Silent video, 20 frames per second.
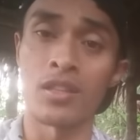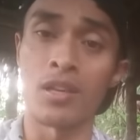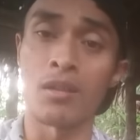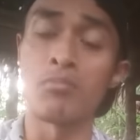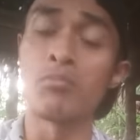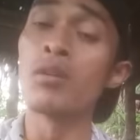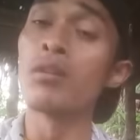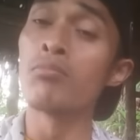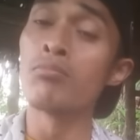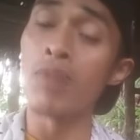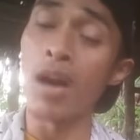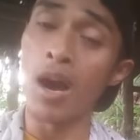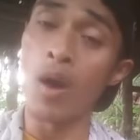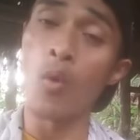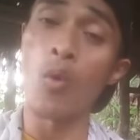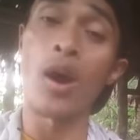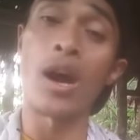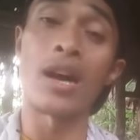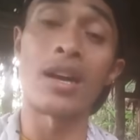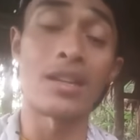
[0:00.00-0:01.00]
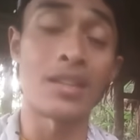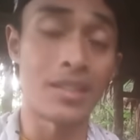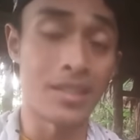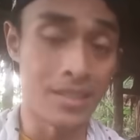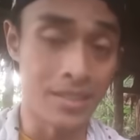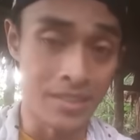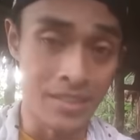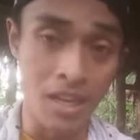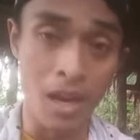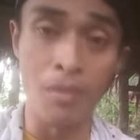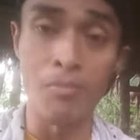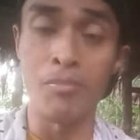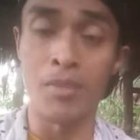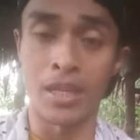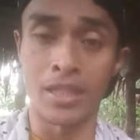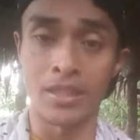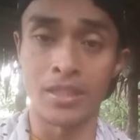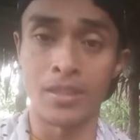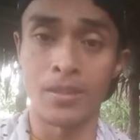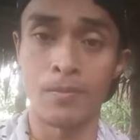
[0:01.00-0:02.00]
ya, membawa
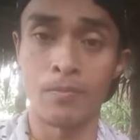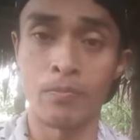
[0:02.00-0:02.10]
damai.